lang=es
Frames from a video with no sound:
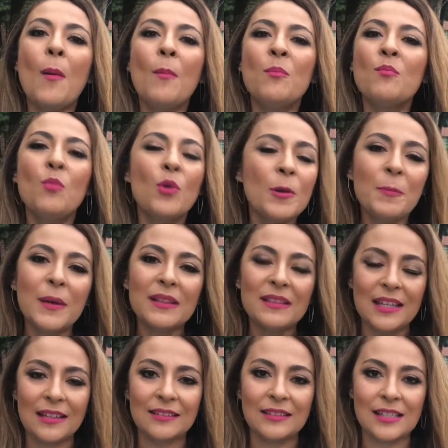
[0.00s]
muy
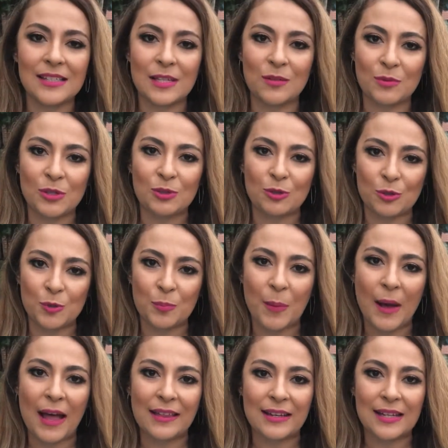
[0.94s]
pendientes de nuestros
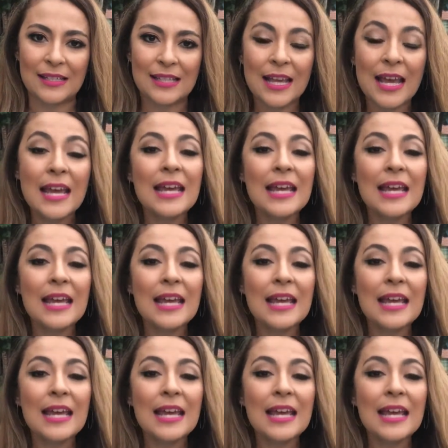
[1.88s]
padres